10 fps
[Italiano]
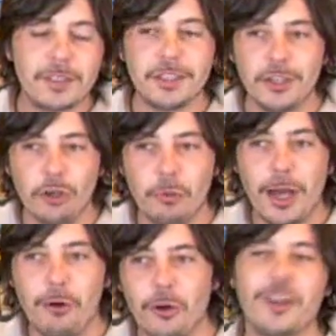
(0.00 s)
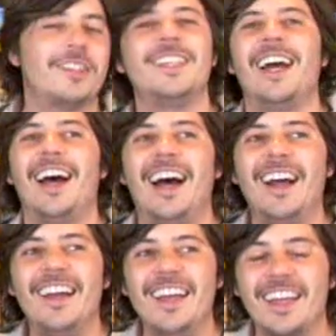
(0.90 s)
Beh sì, io mi auguro che, sia,
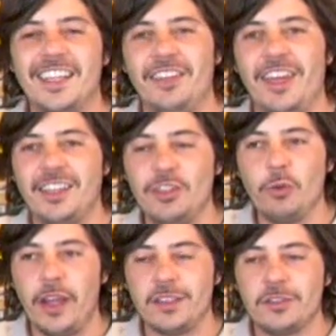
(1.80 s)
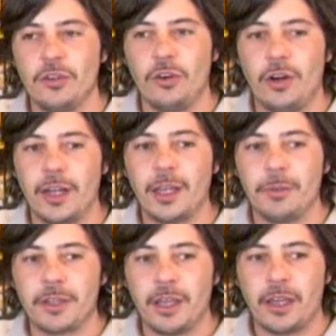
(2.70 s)
che diventi questo, anche
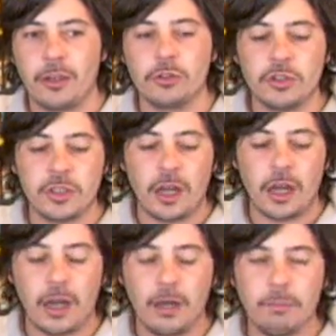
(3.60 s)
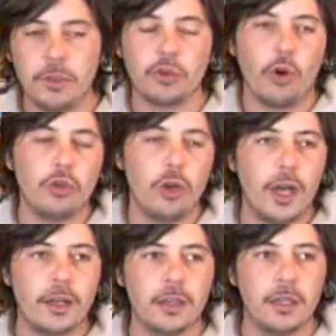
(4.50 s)
perché credo ci sia bisogno
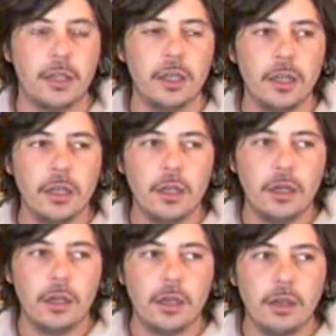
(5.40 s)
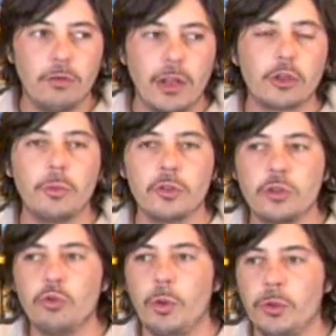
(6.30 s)
anche di eh, un altro
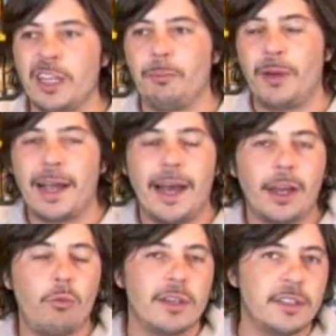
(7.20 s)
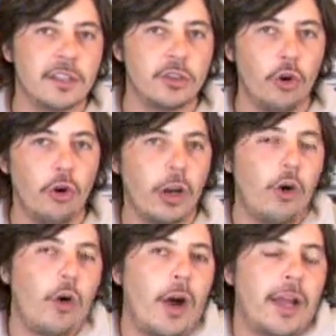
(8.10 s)
posto in cui poter pagare qualsiasi ora
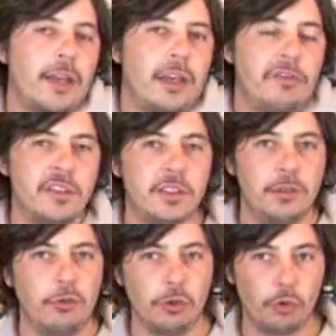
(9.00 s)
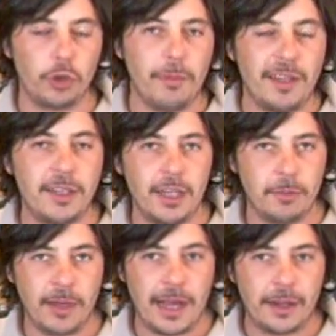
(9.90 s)
o anche nei festivi quando uno dimentica di
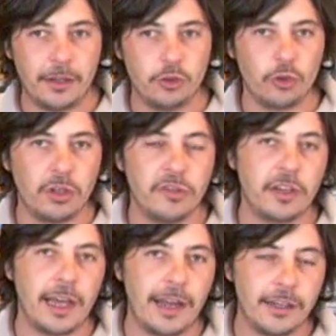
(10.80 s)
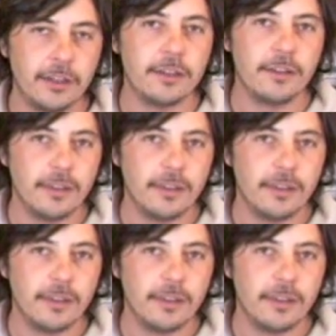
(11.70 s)
pagare nei giorni feriali.